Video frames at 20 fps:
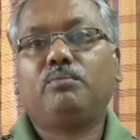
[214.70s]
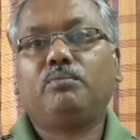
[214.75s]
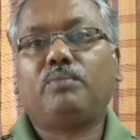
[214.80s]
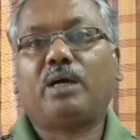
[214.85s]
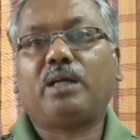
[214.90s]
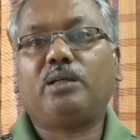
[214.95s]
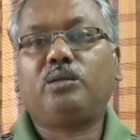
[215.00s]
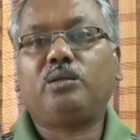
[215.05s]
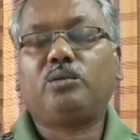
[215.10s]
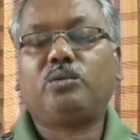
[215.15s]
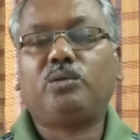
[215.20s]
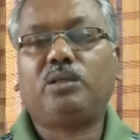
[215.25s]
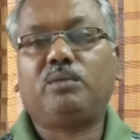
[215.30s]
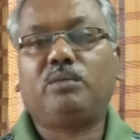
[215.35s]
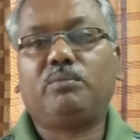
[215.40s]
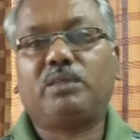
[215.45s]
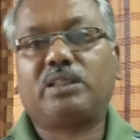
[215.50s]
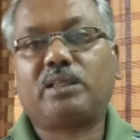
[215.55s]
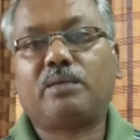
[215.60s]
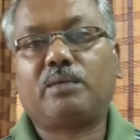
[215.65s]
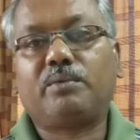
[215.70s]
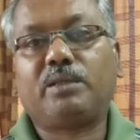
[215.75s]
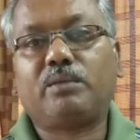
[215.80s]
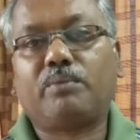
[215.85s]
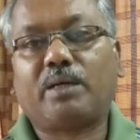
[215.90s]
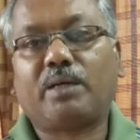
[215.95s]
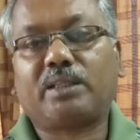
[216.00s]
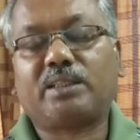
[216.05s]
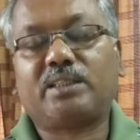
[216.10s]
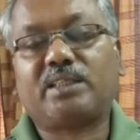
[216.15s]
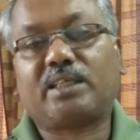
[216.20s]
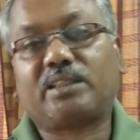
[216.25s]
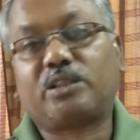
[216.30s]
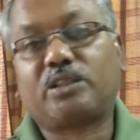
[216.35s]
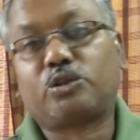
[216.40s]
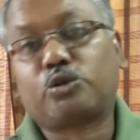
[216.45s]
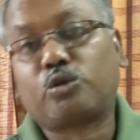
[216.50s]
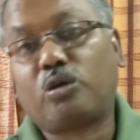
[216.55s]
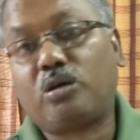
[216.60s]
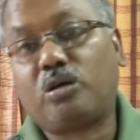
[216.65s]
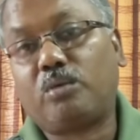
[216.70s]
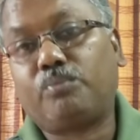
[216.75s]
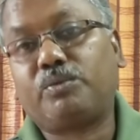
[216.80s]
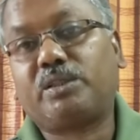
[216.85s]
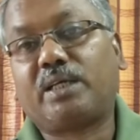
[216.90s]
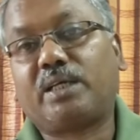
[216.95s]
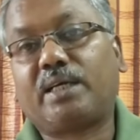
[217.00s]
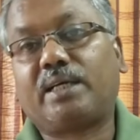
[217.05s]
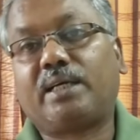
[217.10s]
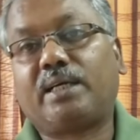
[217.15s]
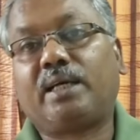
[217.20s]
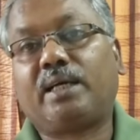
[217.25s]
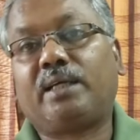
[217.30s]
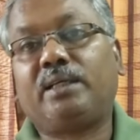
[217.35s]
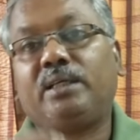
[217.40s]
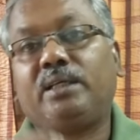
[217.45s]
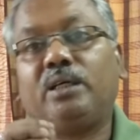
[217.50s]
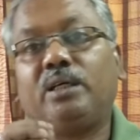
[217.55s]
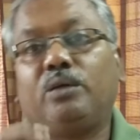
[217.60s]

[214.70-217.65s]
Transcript: ভালো করে মেশাবেন ভাতে যাতে সব জায়গায়